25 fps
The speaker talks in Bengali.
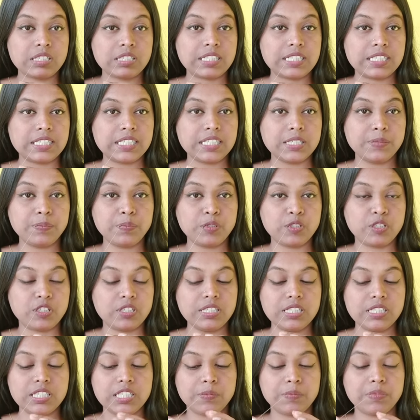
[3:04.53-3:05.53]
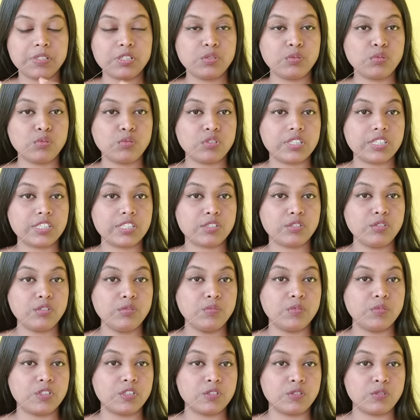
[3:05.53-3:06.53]
রাখার পর আমরা সুতোটা একটু
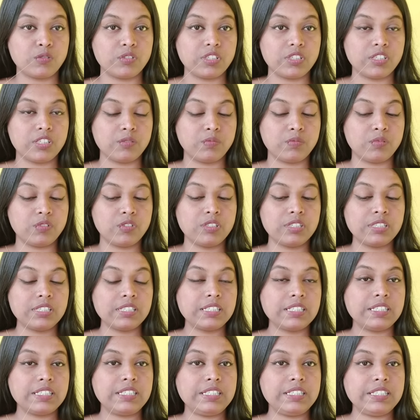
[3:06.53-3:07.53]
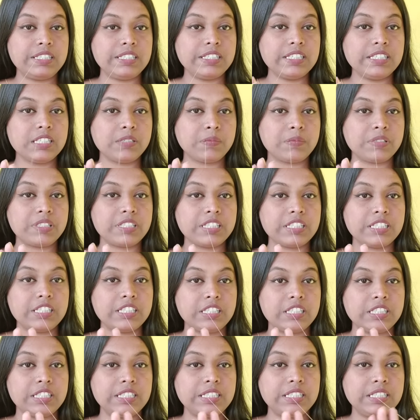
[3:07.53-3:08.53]
বড় করে নেব নিয়ে আমাদের এই
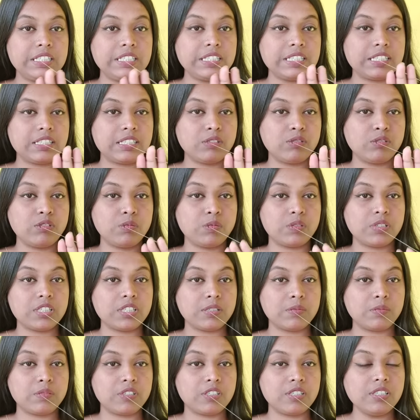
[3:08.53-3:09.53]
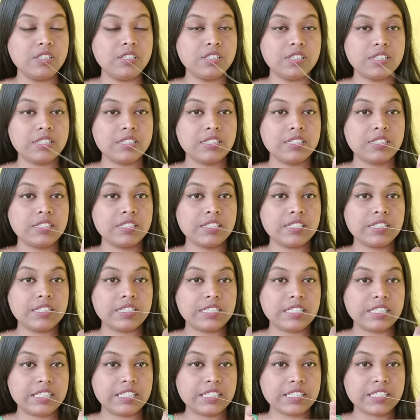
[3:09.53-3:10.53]
তিনটে আঙুল বরাবর
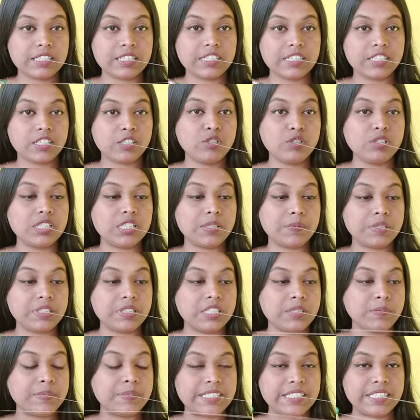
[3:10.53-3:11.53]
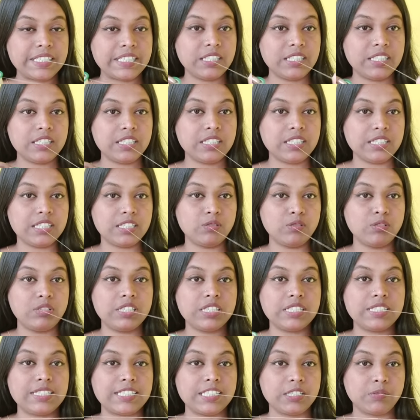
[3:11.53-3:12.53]
এটাকে একটু আমাদের বাইরের দিকটা
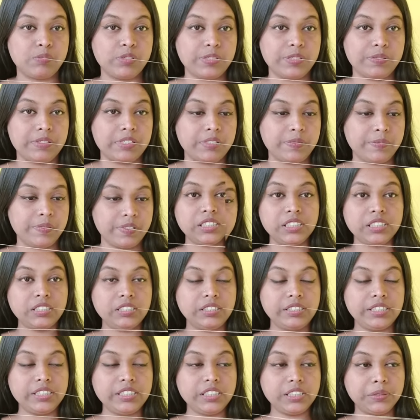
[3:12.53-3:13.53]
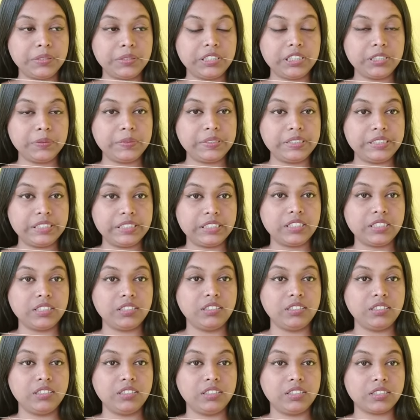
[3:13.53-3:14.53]
আঙুলটা রাখবো এভাবে ঠিক এভাবে রেখে
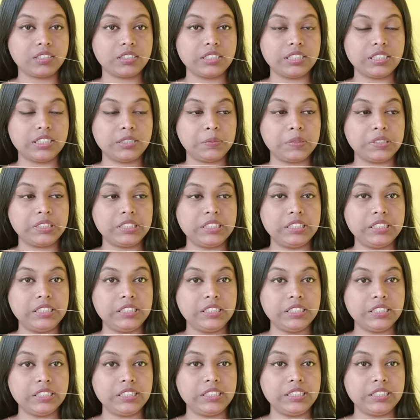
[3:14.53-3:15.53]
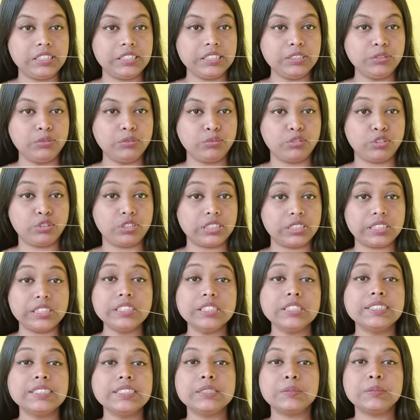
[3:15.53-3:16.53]
জিনিসটাকে আমাদের নিজের দিকে সুতোটাকে
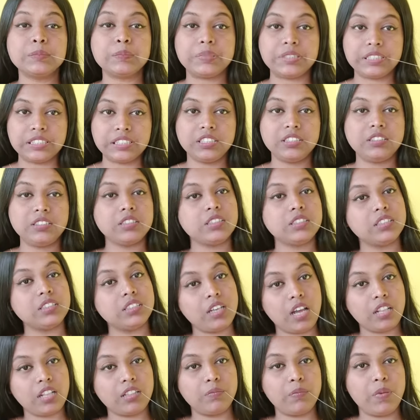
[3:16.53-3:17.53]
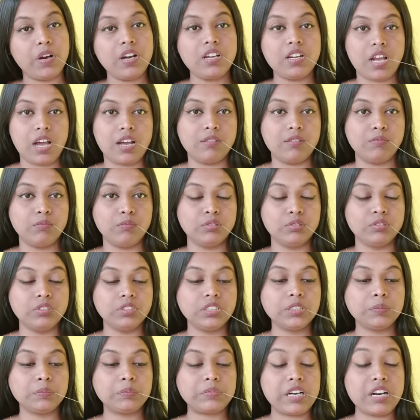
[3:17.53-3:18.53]
পাঁচ থেকে সাতবার টানবো
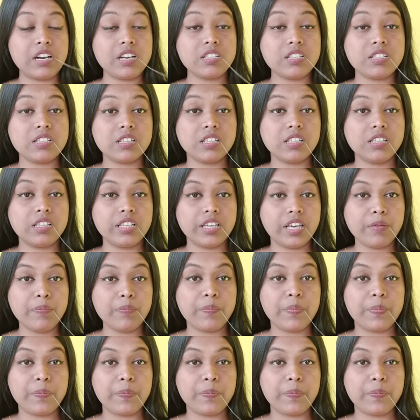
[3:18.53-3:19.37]
মানে নিজেদের দিকে